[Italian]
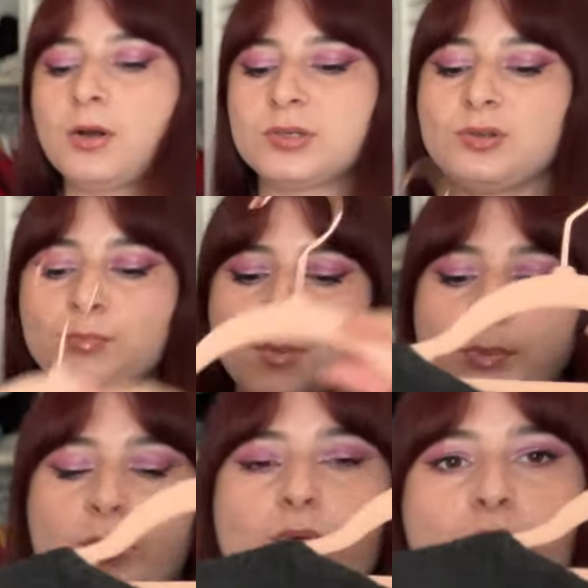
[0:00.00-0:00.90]
Questo è un po'
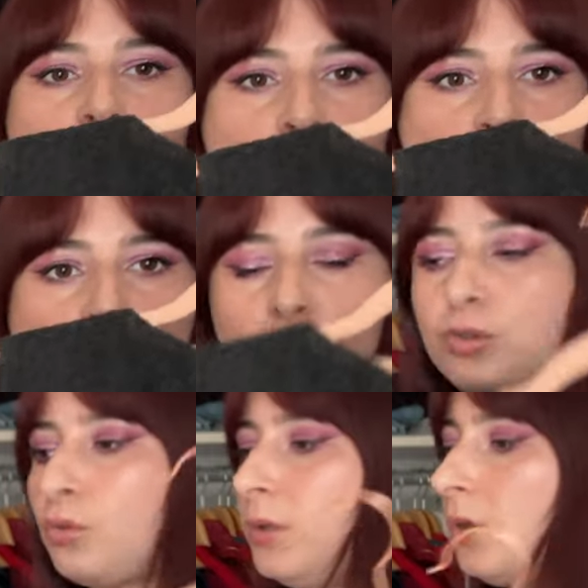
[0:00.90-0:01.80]
più
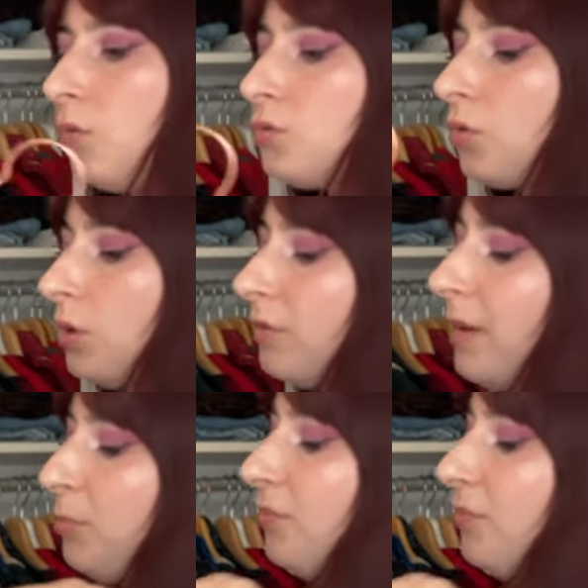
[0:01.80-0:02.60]
cicciotto, quindi lo uso quando fa più